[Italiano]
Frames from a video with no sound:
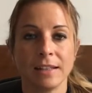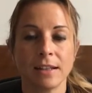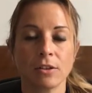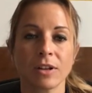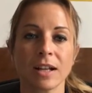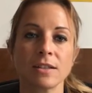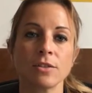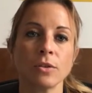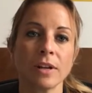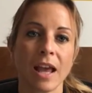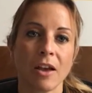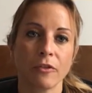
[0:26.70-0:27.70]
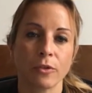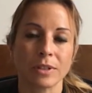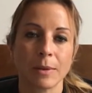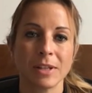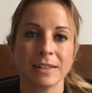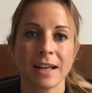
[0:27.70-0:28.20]
L'interrogazione è
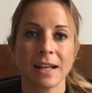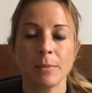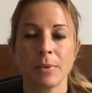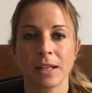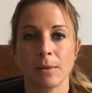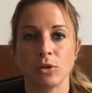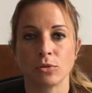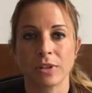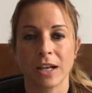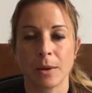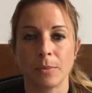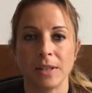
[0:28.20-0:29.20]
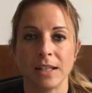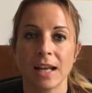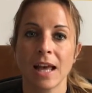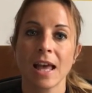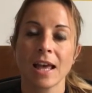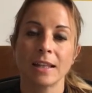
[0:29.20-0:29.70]
fondamentale perché bisogna
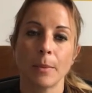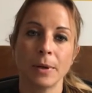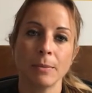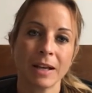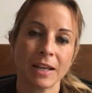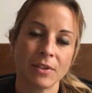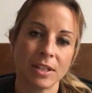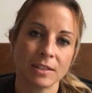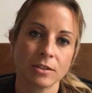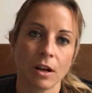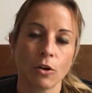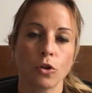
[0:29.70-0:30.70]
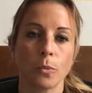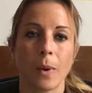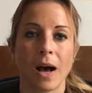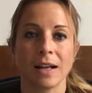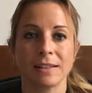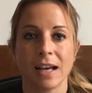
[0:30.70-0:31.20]
capire, da prima che venissero
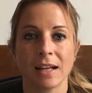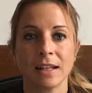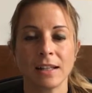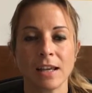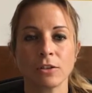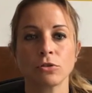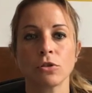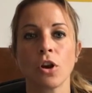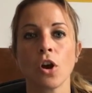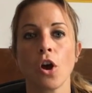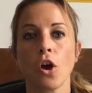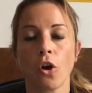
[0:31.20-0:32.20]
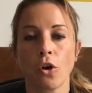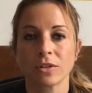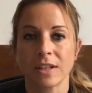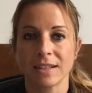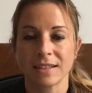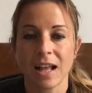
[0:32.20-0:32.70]
accorpati ad adesso,
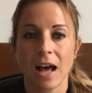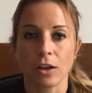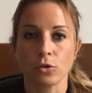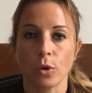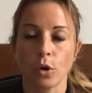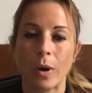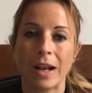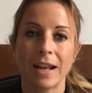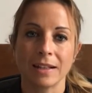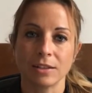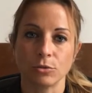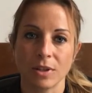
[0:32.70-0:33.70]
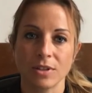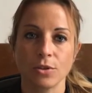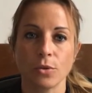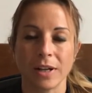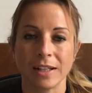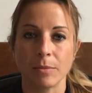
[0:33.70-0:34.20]
cosa è stato e qual è la
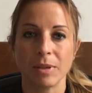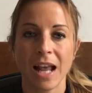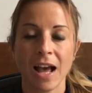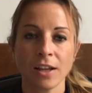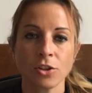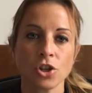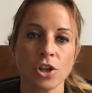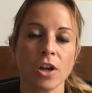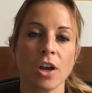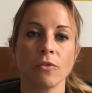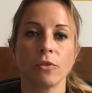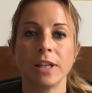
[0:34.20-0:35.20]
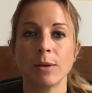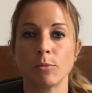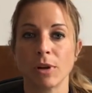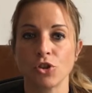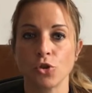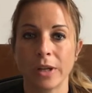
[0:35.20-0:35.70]
situazione dei bilanci,
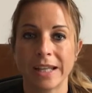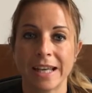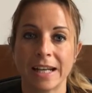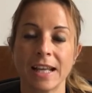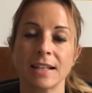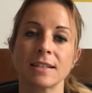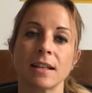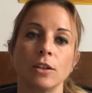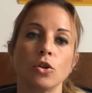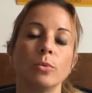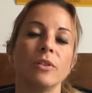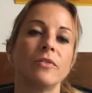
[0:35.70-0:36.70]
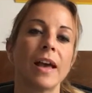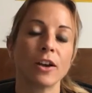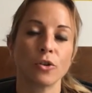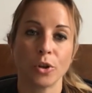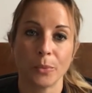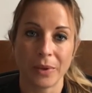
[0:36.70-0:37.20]
vogliamo maggiore chiarezza di come
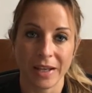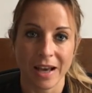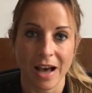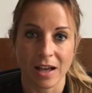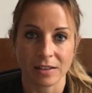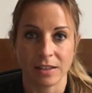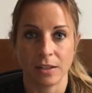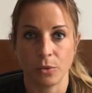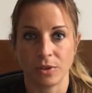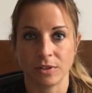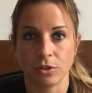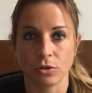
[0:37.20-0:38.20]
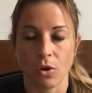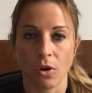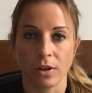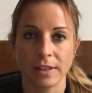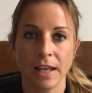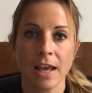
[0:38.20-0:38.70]
vengono impiegati questi
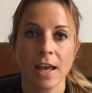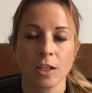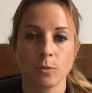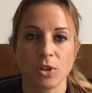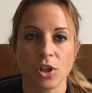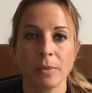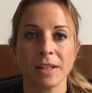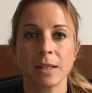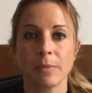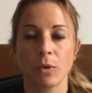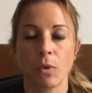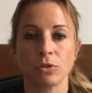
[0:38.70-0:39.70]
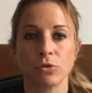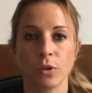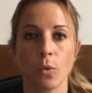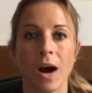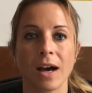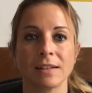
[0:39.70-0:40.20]
soldi, specialmente per quanto
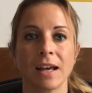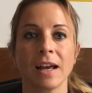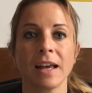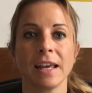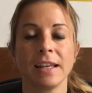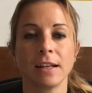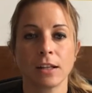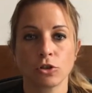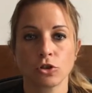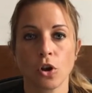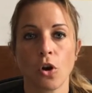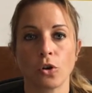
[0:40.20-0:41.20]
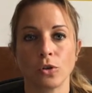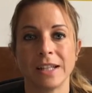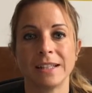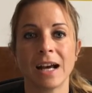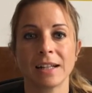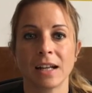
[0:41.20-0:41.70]
riguarda il ristoro
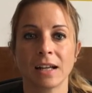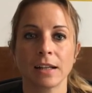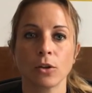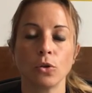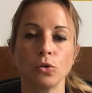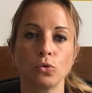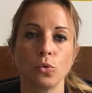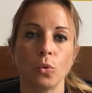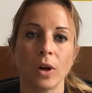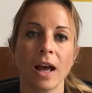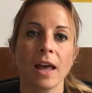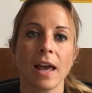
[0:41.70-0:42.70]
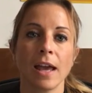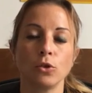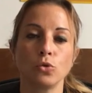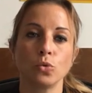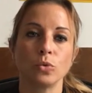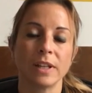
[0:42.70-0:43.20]
dei danni all'agricoltura
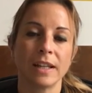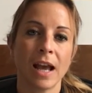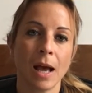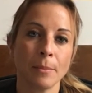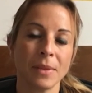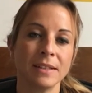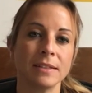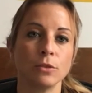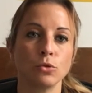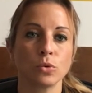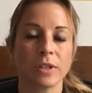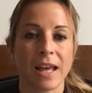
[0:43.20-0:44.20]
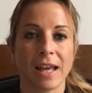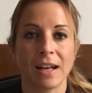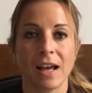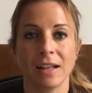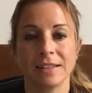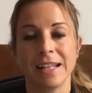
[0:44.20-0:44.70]
e tutti gli ambiti di
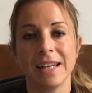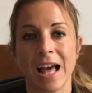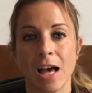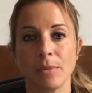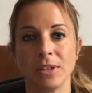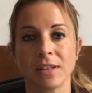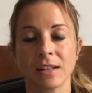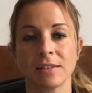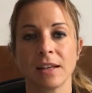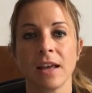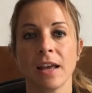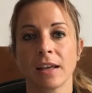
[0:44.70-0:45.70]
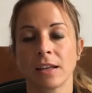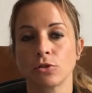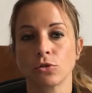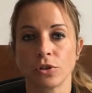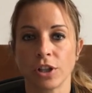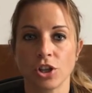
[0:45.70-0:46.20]
tutela dell'habitat che
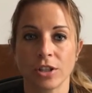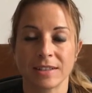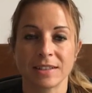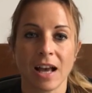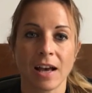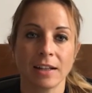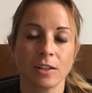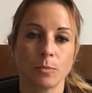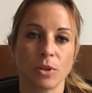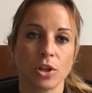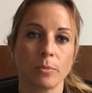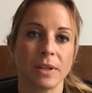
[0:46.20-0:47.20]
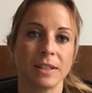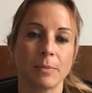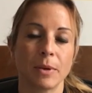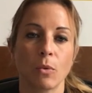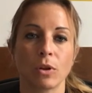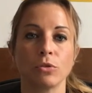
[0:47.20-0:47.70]
sono necessari,
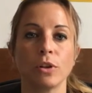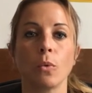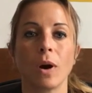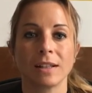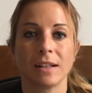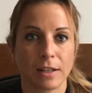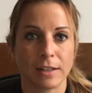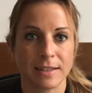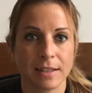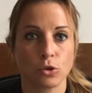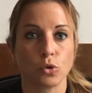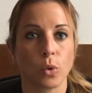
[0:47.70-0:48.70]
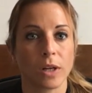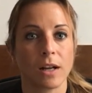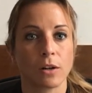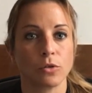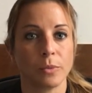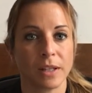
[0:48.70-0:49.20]
specialmente per quanto riguarda il settore e
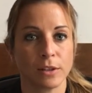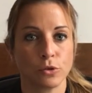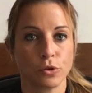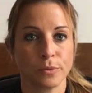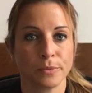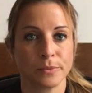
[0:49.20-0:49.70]
l'argomento.